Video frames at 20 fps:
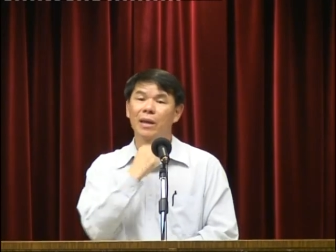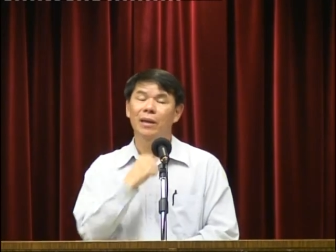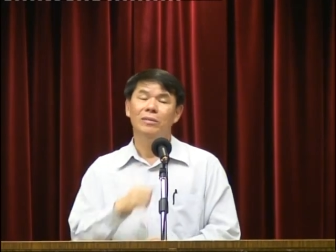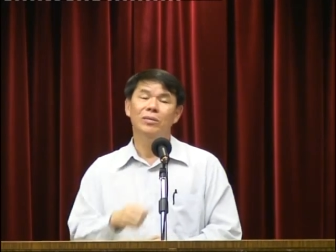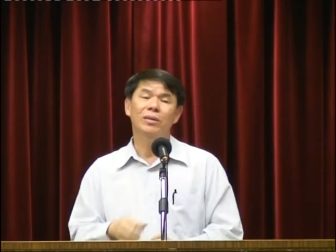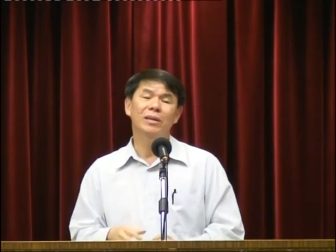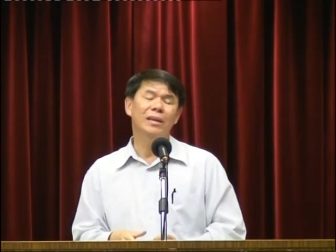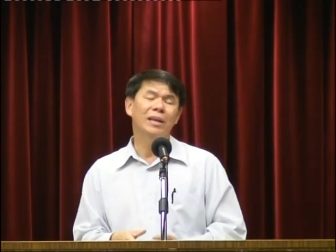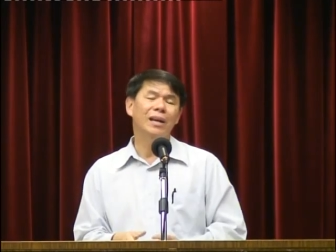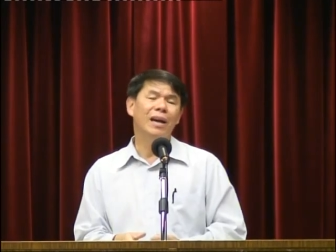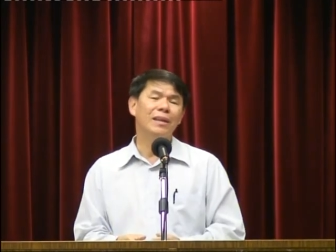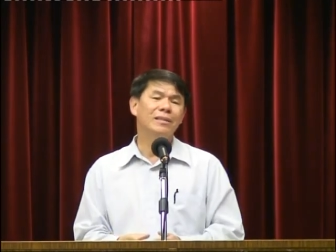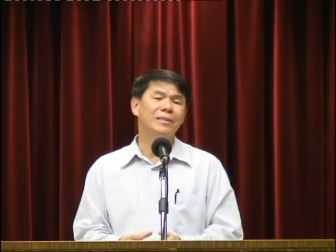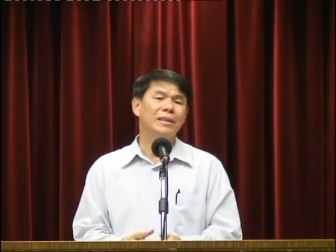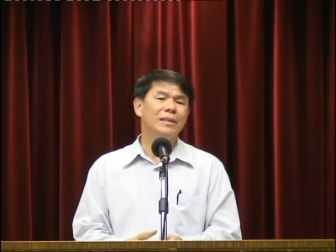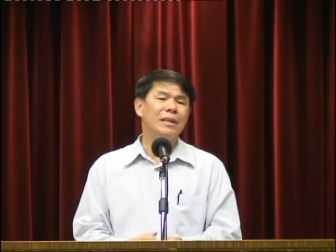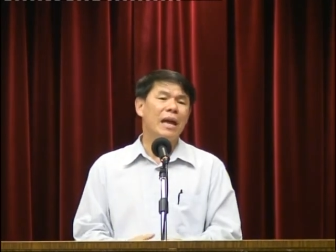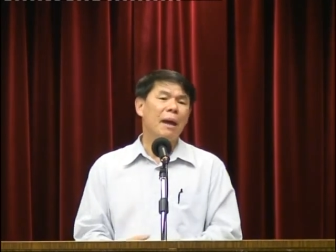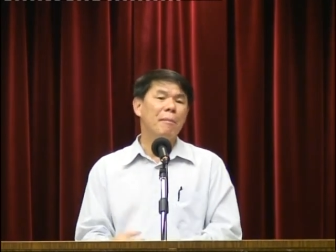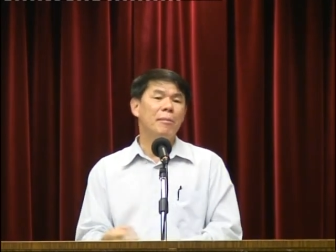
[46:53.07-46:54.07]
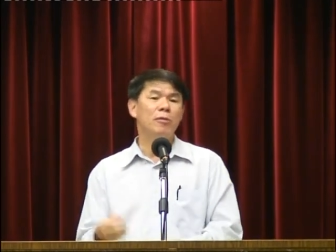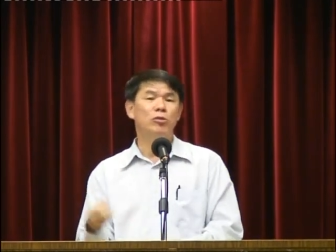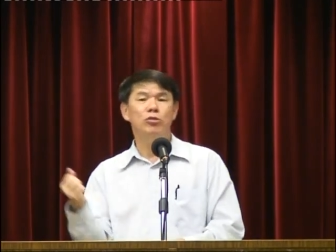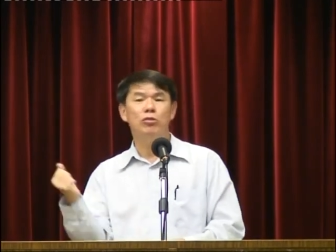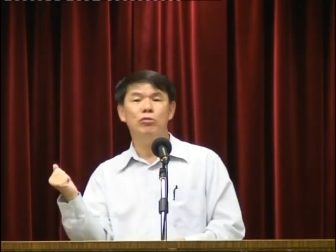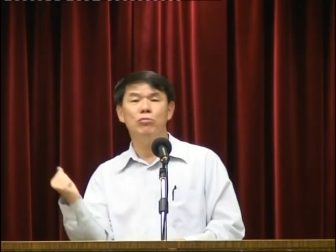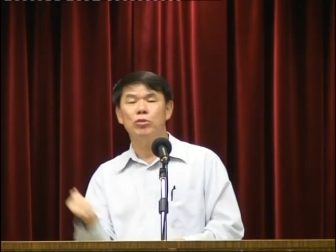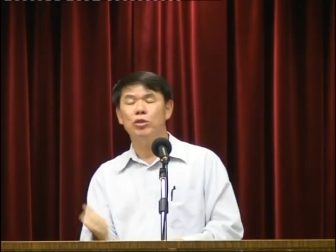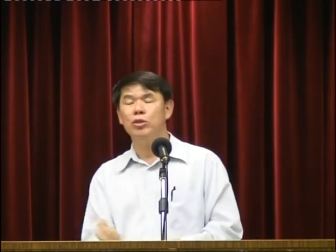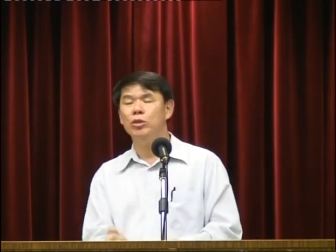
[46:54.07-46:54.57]
所以你看见他们
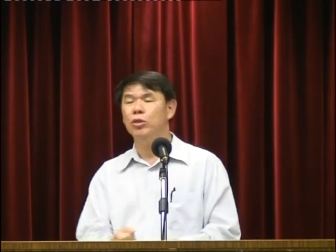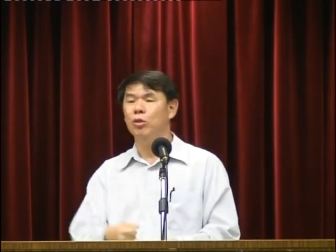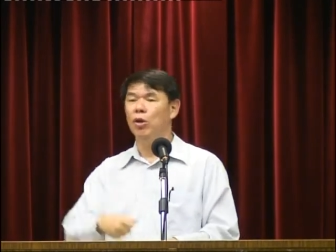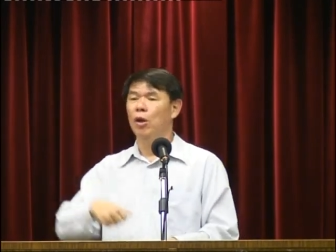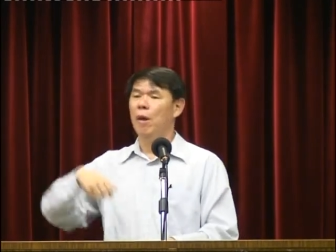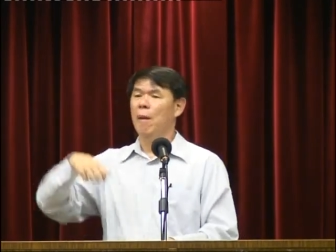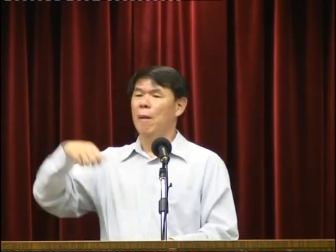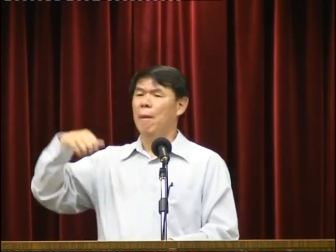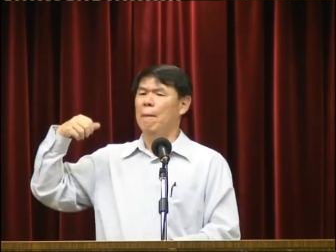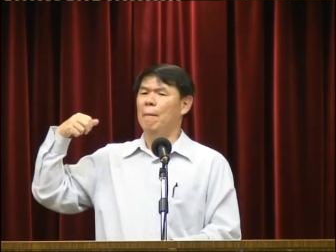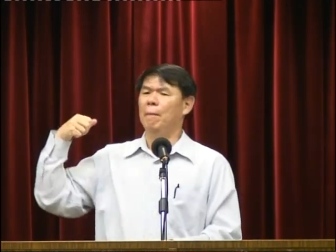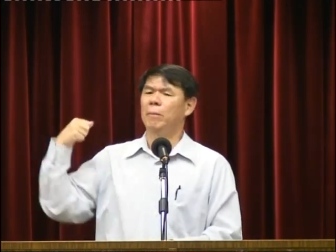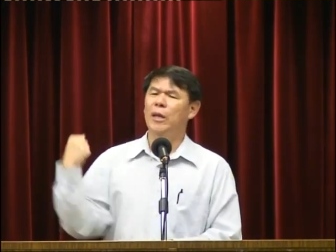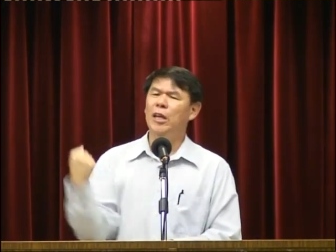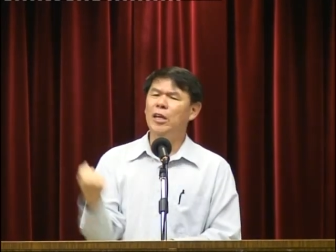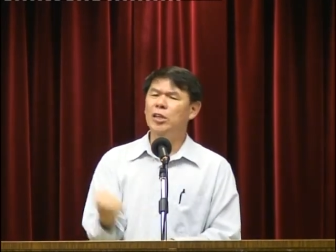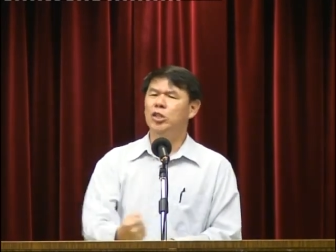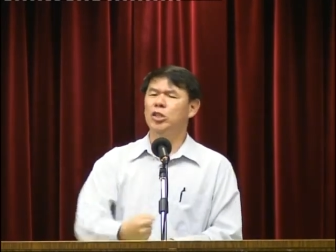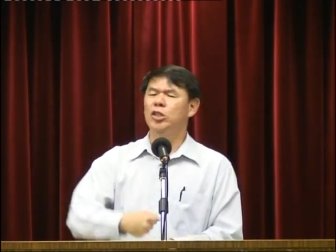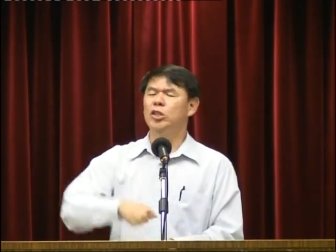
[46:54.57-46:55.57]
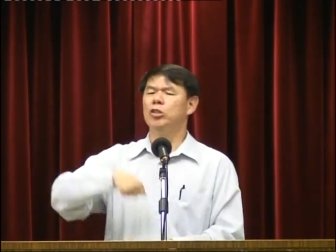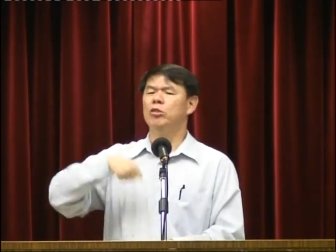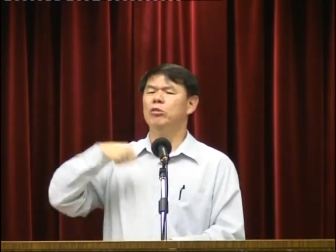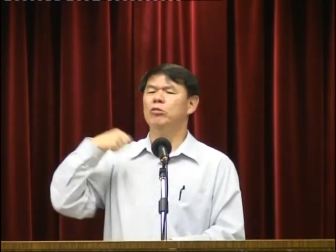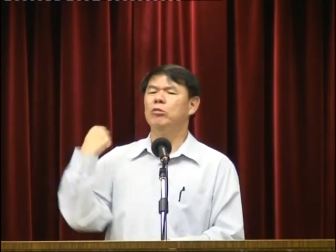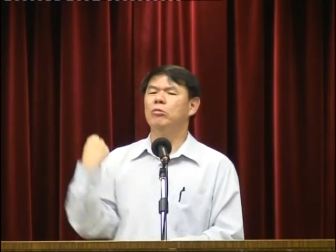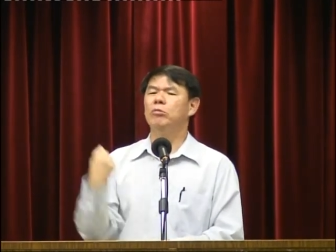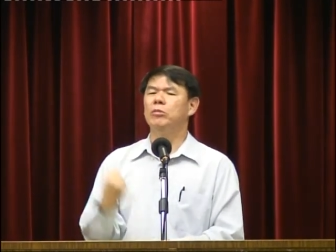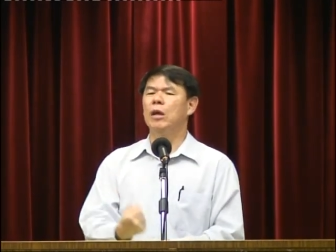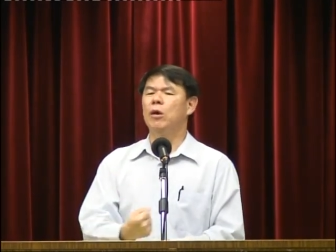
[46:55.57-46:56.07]
就是一直
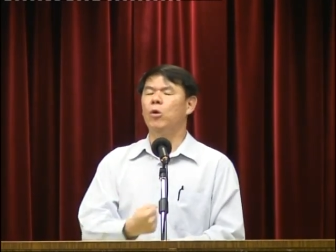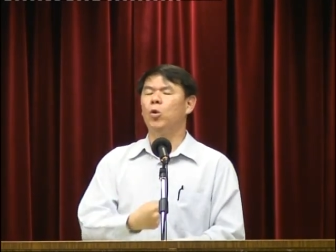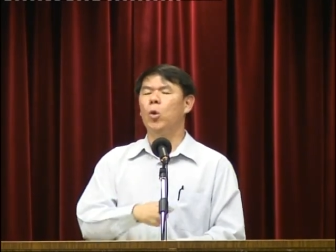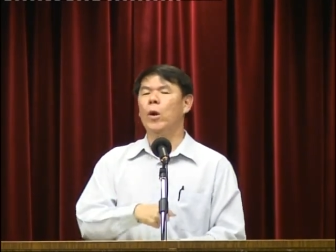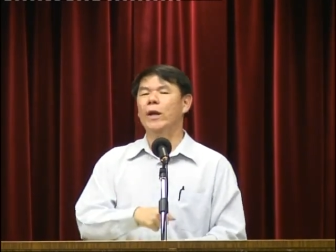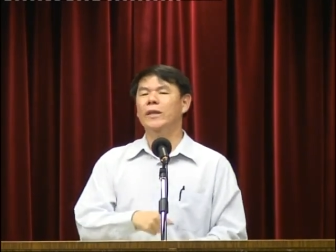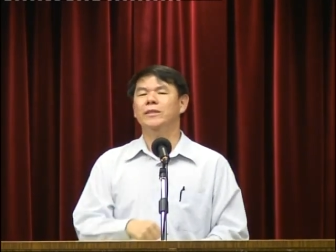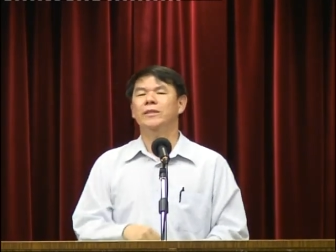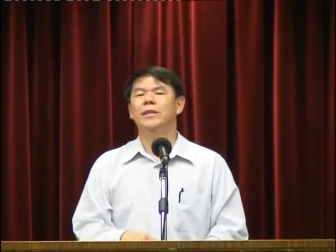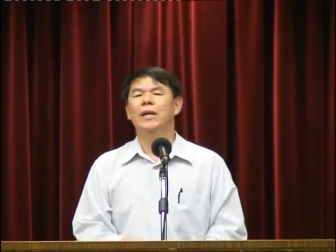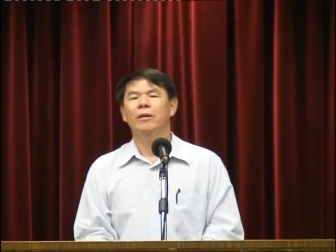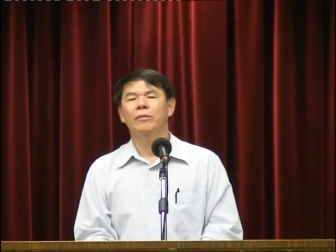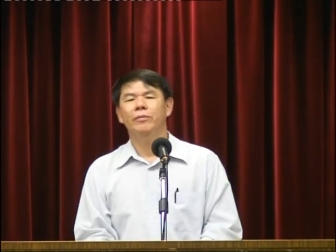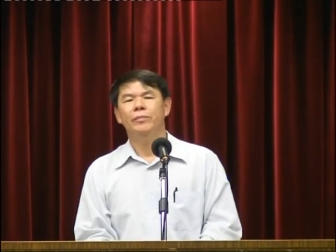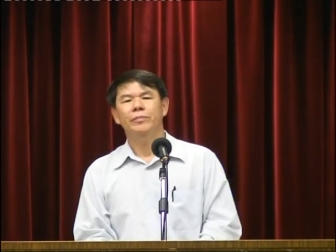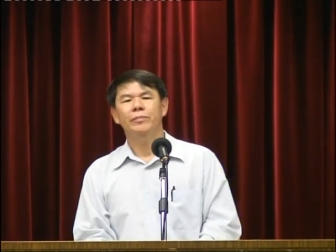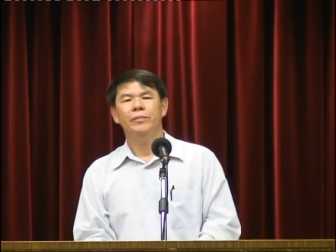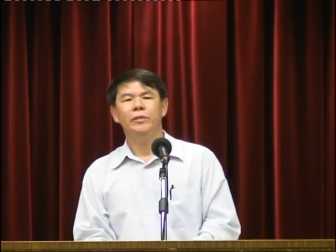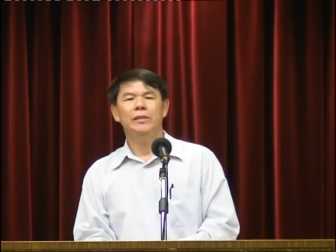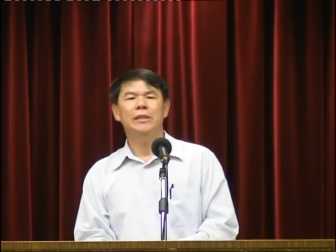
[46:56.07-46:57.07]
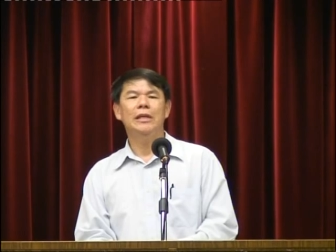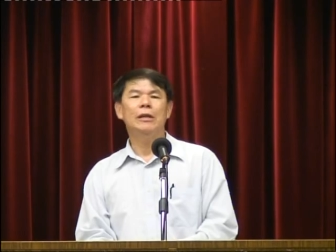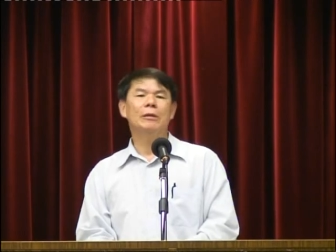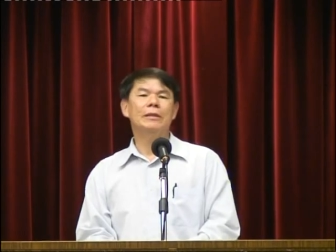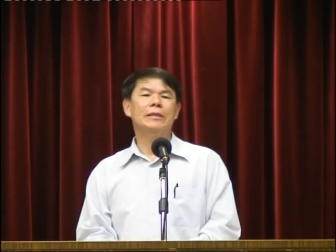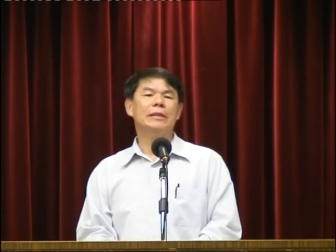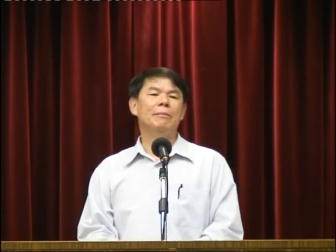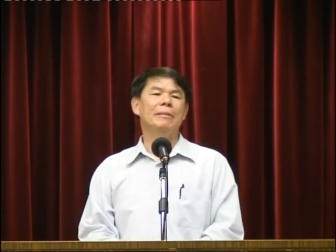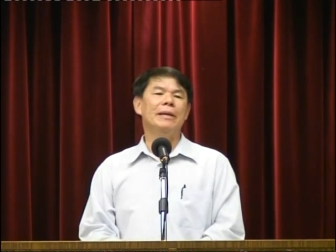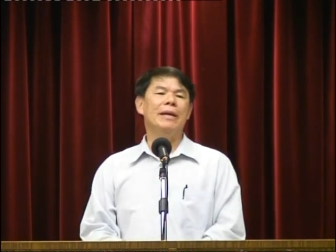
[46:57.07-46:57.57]
受到管教，结
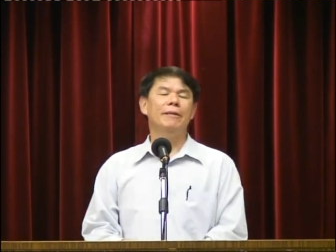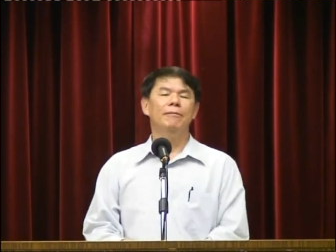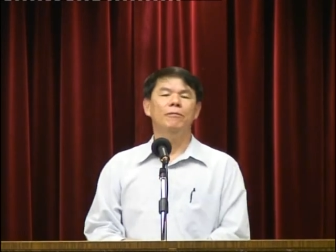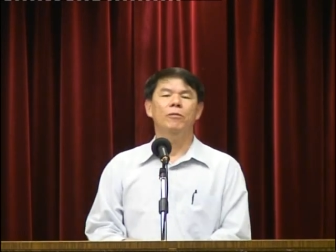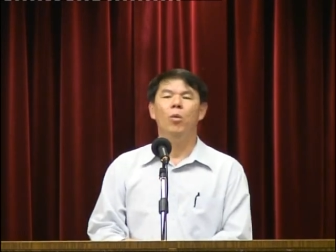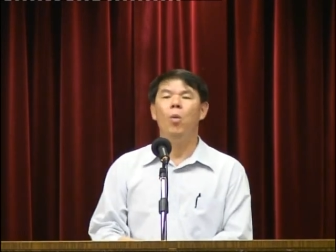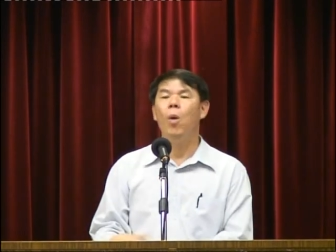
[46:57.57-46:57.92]
果怎么样？